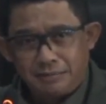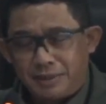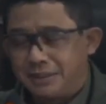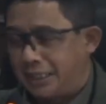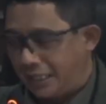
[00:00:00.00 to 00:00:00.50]

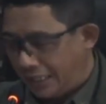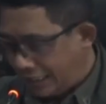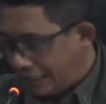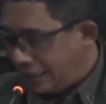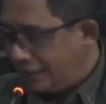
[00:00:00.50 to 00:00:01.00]

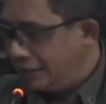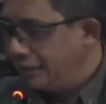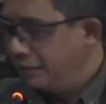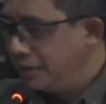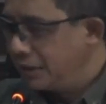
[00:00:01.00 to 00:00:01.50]
perencanaan
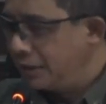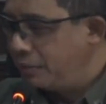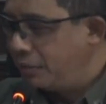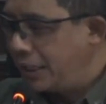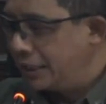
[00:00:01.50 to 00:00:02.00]
itu bisa
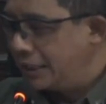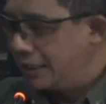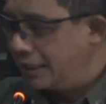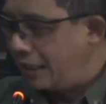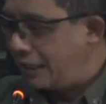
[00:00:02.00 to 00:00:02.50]
muat
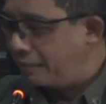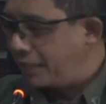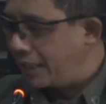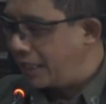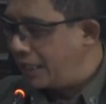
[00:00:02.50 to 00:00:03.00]

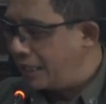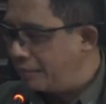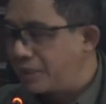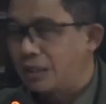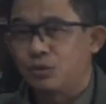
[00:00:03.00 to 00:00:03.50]
8, 600
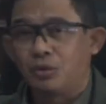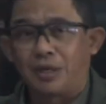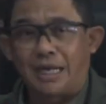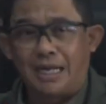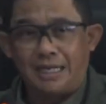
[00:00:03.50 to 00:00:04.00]

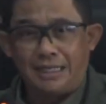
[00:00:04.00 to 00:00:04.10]
orang.